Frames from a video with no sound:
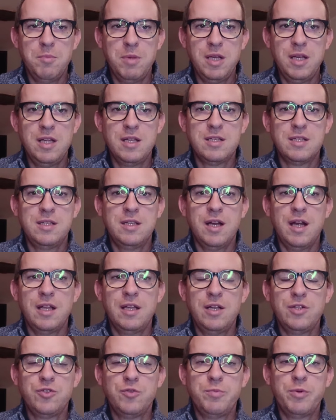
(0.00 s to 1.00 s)
benessere
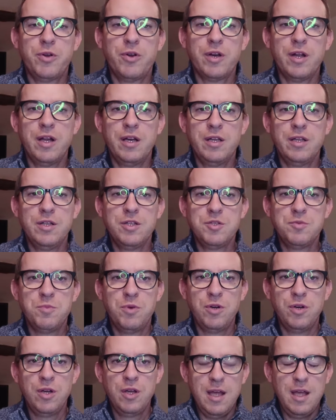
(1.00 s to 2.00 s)
del
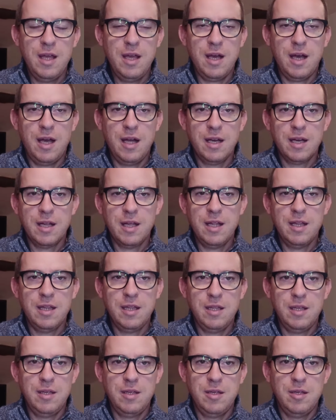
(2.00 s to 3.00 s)
superorganismo e anche
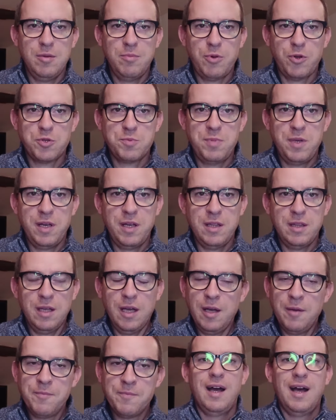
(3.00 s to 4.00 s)
di
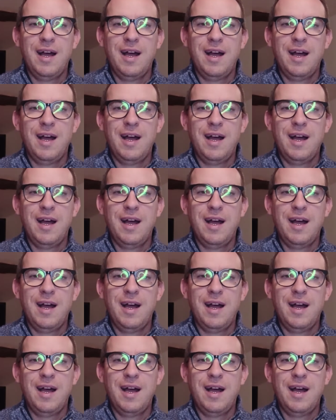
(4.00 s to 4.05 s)
prosperità.